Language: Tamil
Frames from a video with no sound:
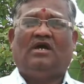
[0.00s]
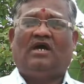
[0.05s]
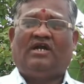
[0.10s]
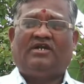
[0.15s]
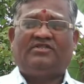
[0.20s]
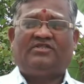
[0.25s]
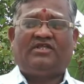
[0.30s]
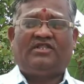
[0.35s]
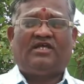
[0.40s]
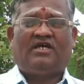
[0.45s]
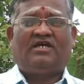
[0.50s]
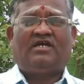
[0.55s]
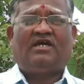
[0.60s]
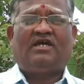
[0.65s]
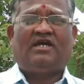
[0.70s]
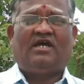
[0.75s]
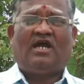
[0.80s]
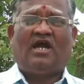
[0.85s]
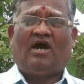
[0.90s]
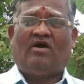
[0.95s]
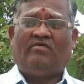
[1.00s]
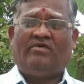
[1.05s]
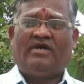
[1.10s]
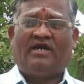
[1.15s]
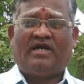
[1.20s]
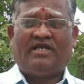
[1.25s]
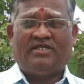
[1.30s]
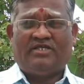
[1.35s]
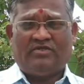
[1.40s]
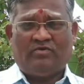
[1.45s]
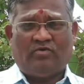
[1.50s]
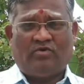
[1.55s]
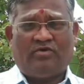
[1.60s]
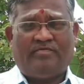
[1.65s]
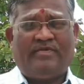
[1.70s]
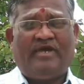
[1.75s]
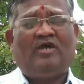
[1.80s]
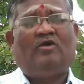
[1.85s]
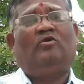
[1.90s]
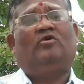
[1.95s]
அடுத்ததாக அவங்க இது ஒரு
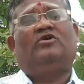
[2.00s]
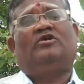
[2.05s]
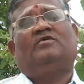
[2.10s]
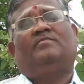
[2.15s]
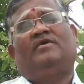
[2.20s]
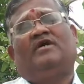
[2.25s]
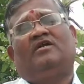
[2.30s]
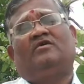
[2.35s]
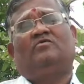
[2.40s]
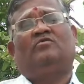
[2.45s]
மேலோட்டமான